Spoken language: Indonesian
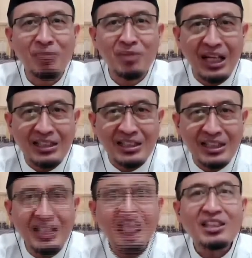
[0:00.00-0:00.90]

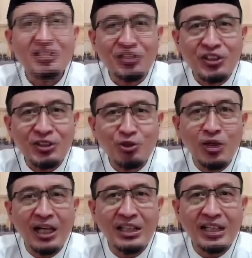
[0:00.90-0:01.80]
berarti di situ
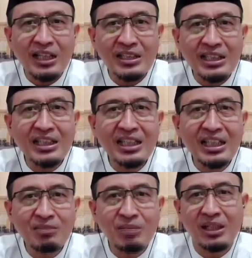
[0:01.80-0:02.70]
ada
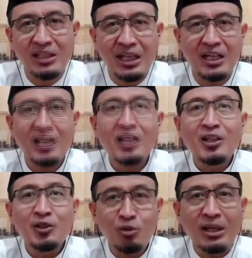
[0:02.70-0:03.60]
nilai berkah.
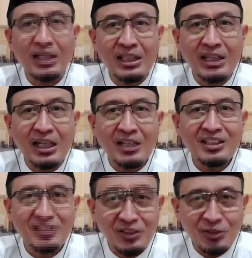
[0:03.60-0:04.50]
Rumah kita
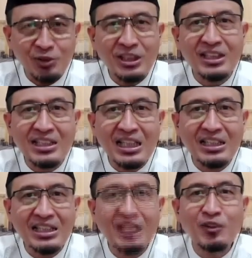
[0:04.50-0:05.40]
tentu kita
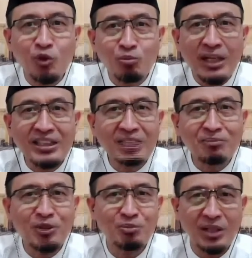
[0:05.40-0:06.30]
jadikan rumah yang
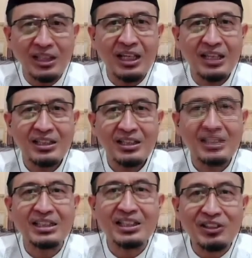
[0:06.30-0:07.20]
penuh berkah.
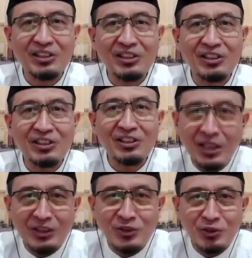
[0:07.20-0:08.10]
Kita isi rumah
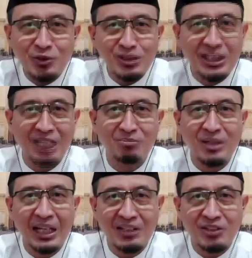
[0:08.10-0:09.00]
itu dengan
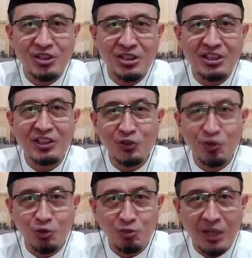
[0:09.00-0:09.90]
mengaji, isi
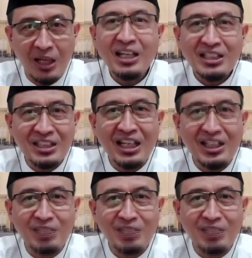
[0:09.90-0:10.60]
rumah dengan